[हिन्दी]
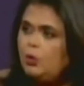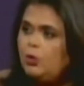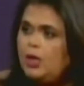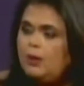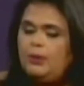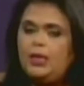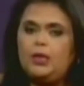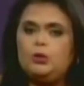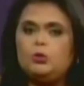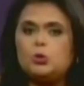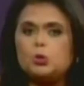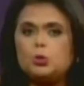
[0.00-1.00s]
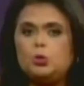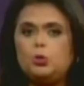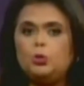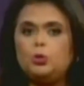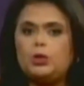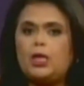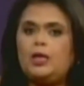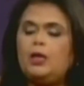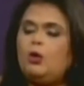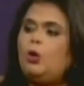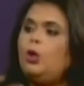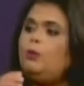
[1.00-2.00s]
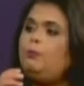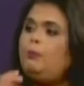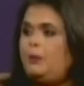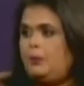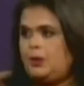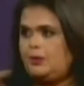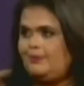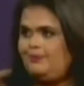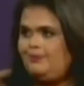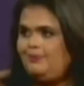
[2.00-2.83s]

मौका मिले तो शुरू होता है ऑन पेपर